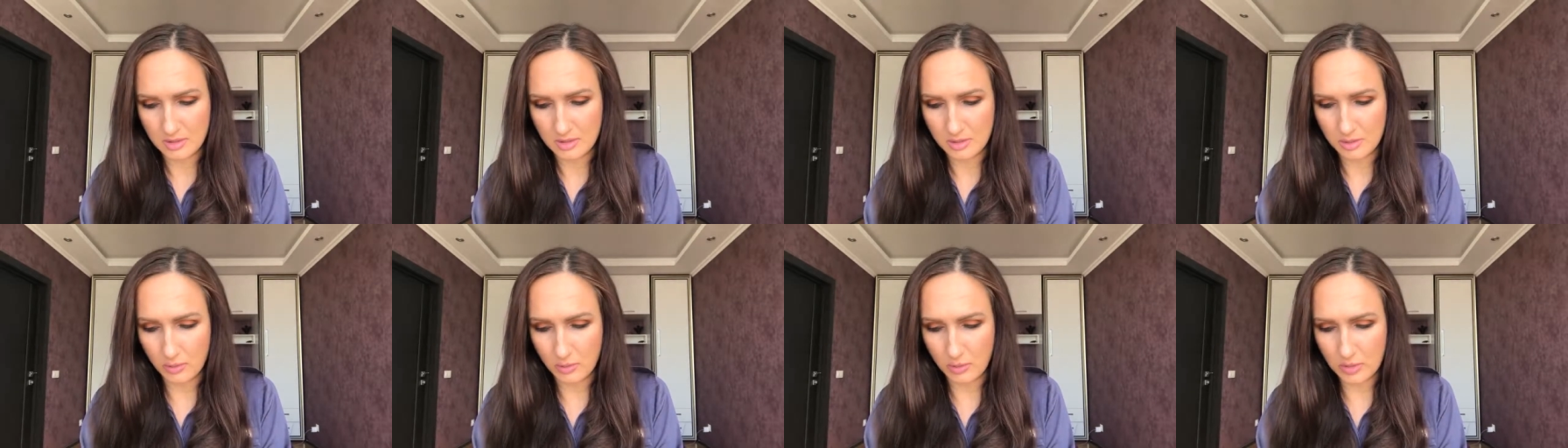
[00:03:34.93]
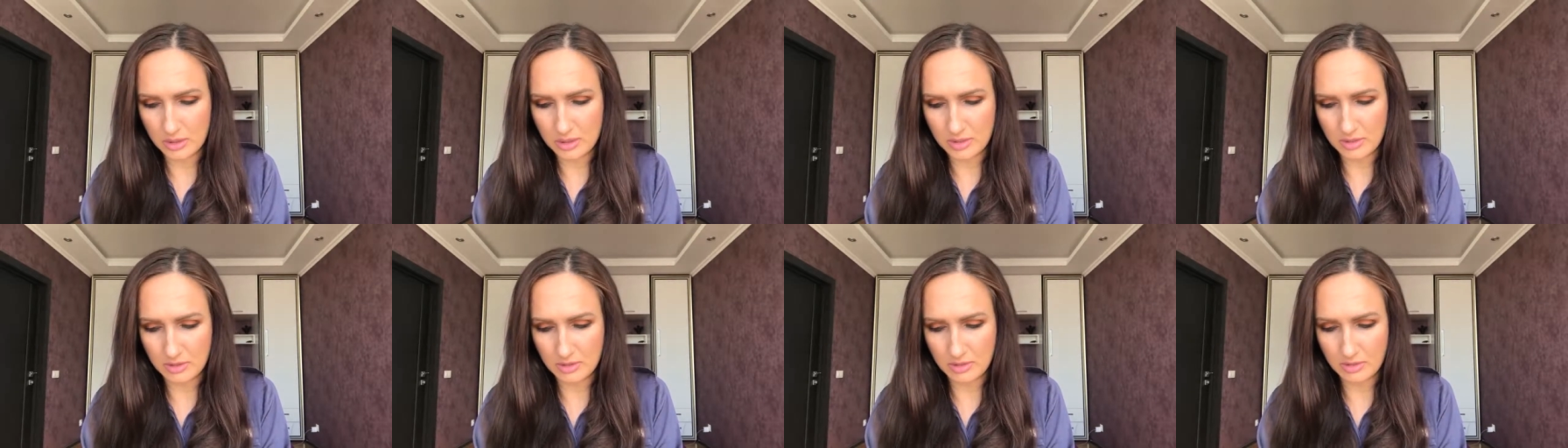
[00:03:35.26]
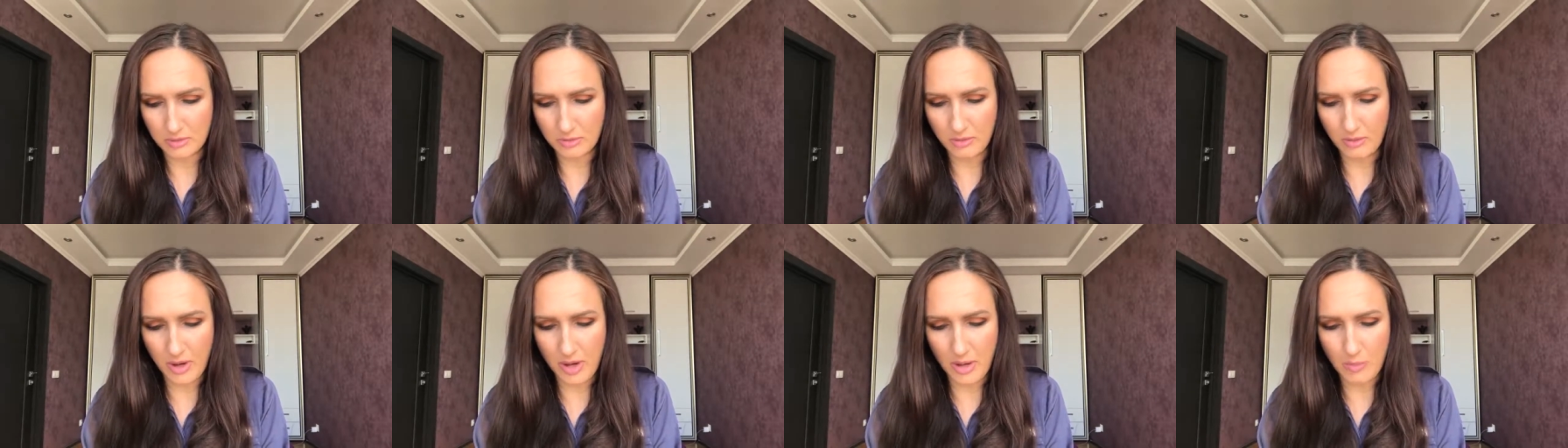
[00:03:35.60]
Ну вот
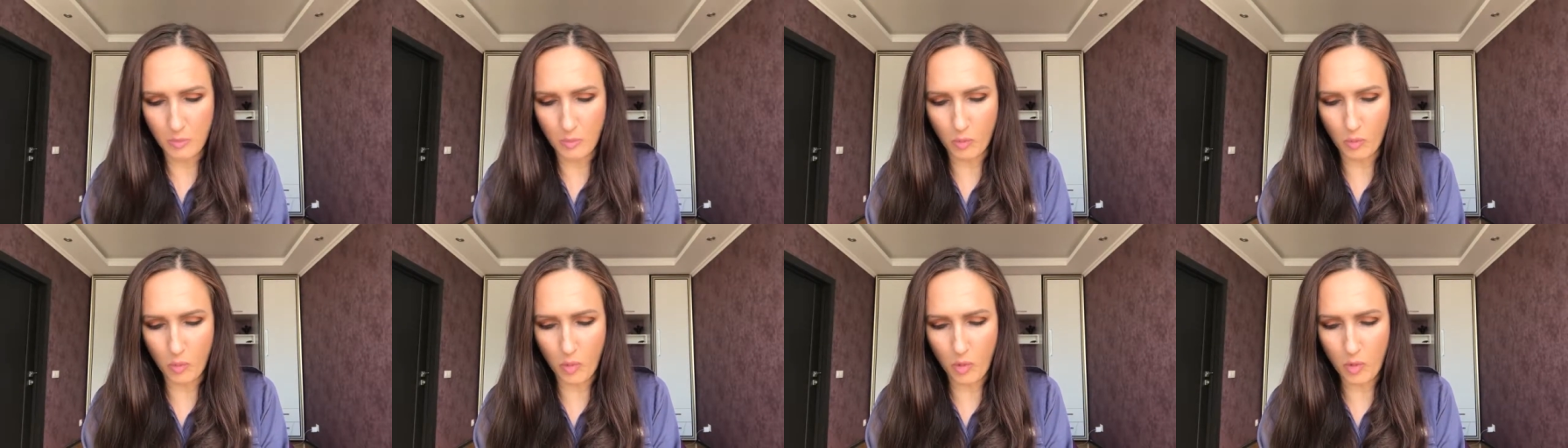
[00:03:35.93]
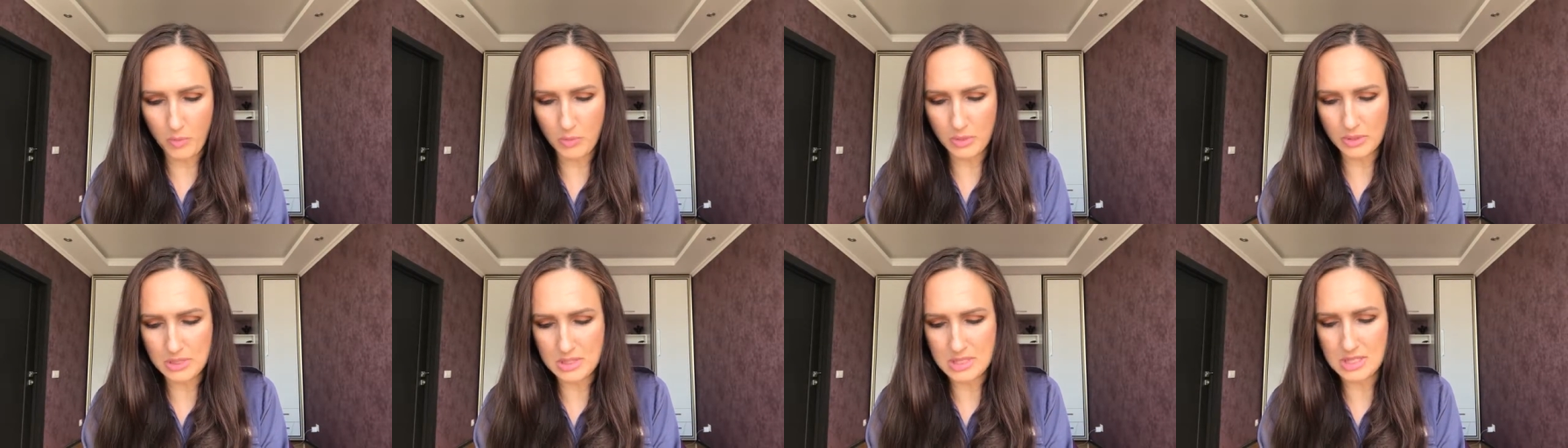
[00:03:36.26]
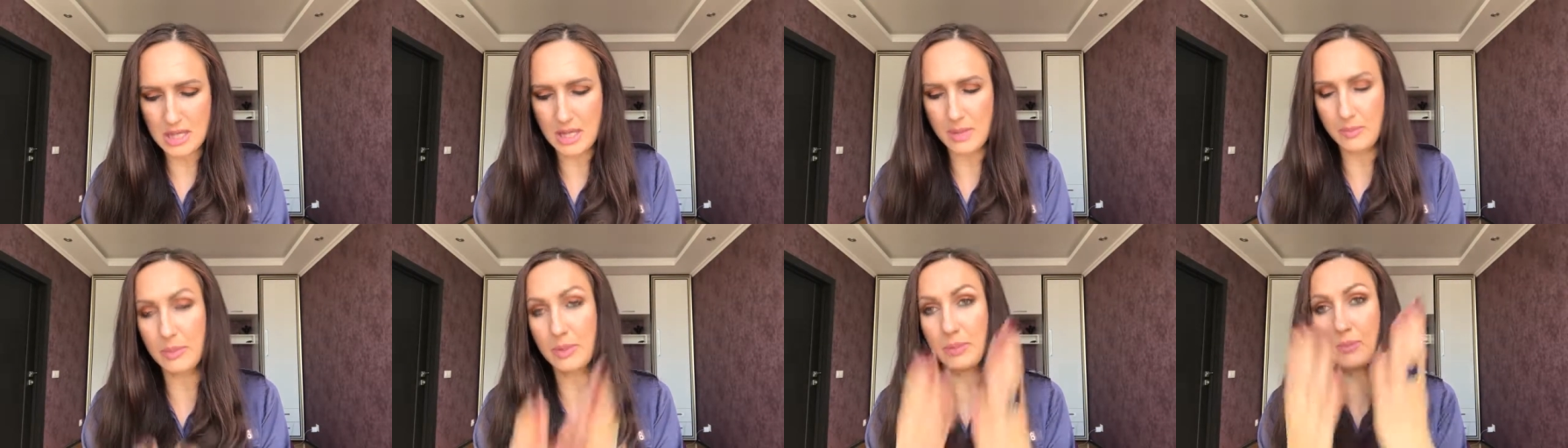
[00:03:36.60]
вам опыт
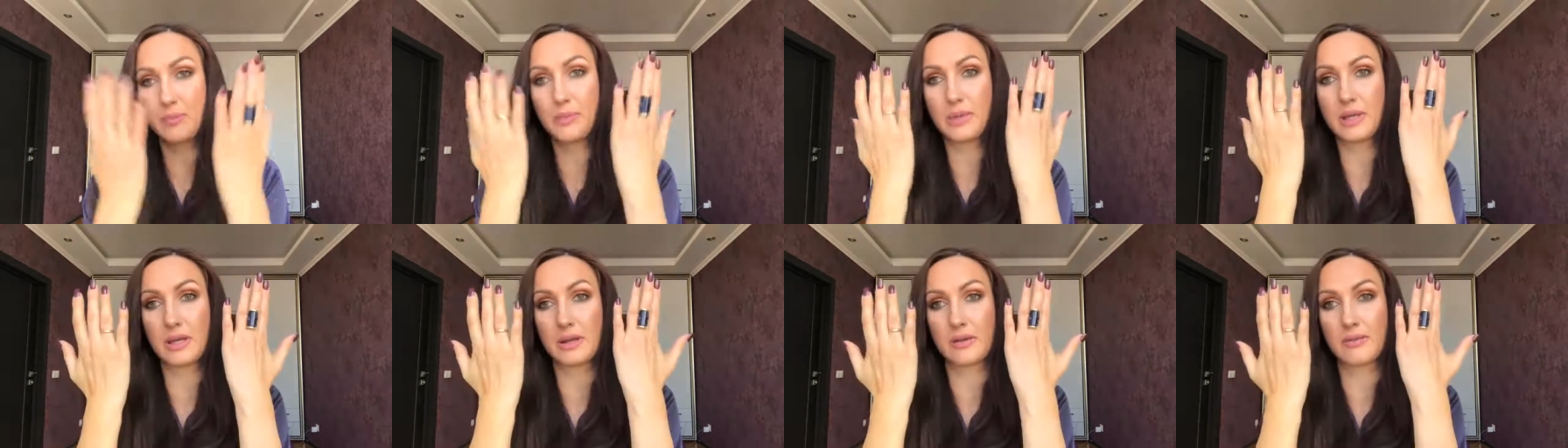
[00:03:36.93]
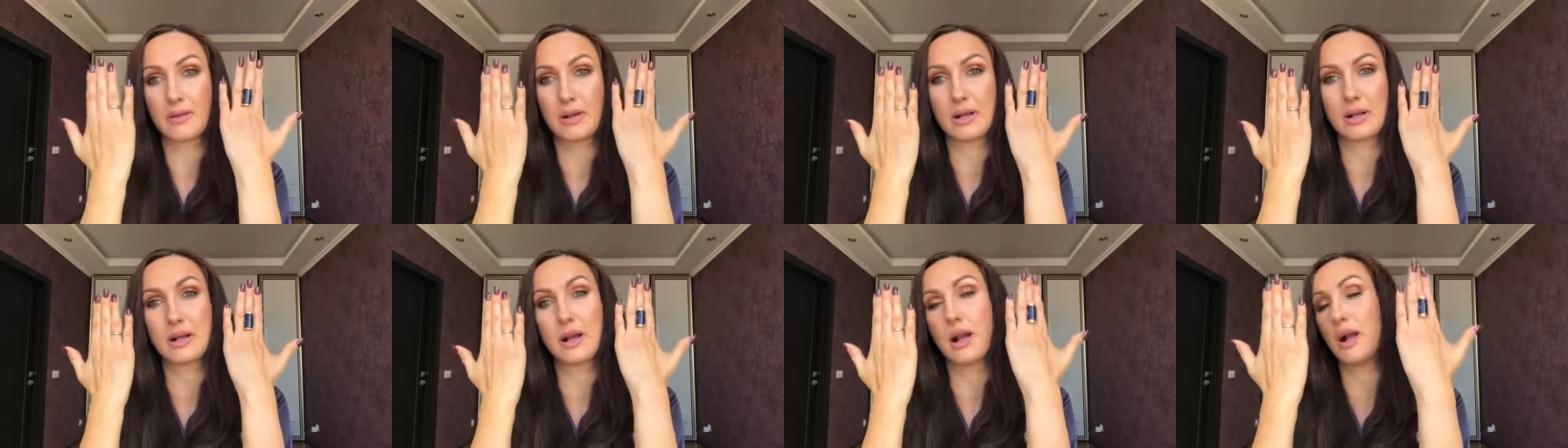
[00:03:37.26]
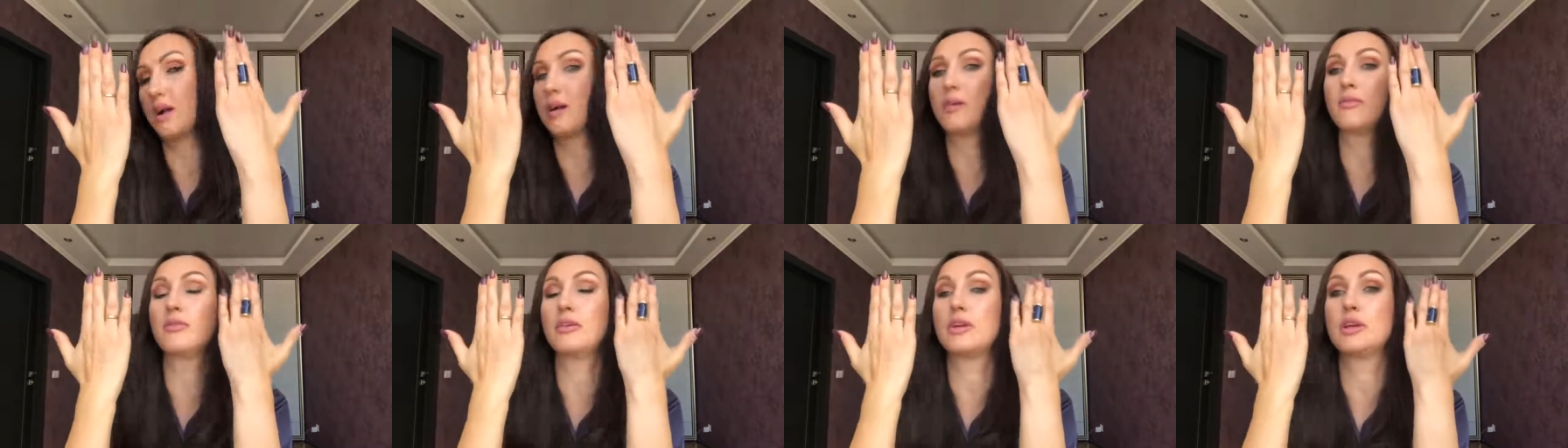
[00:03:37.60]
самый первый,
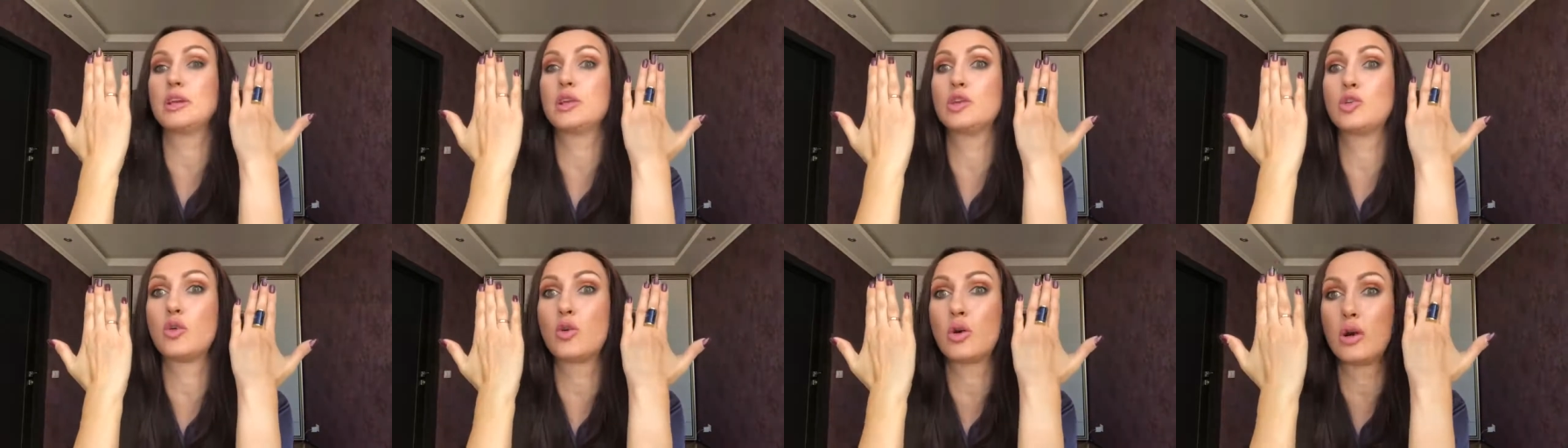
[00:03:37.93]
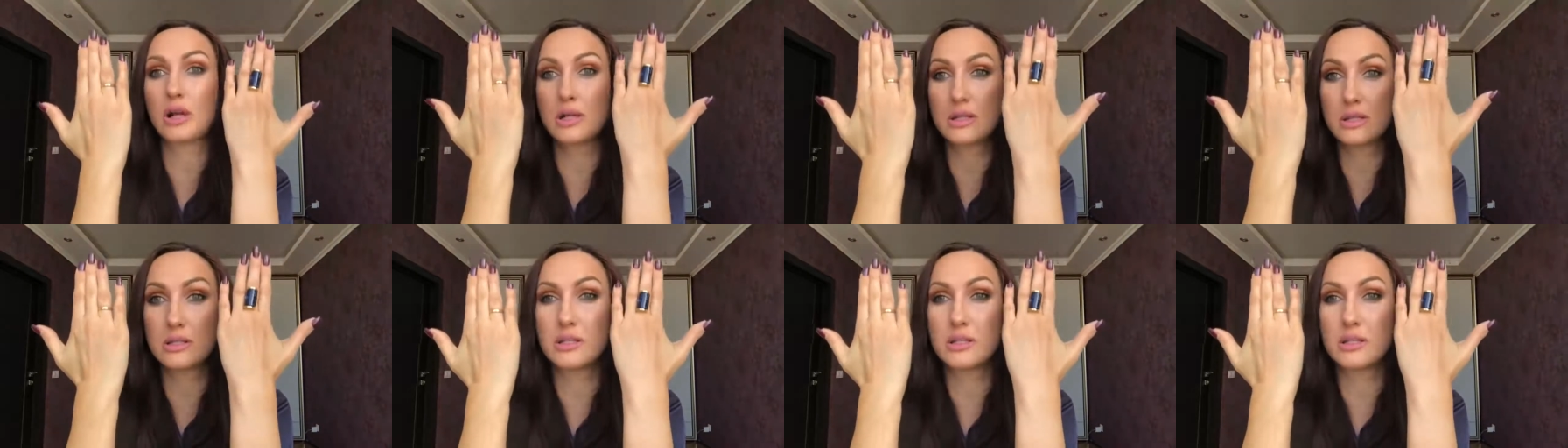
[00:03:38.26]
как вы ее,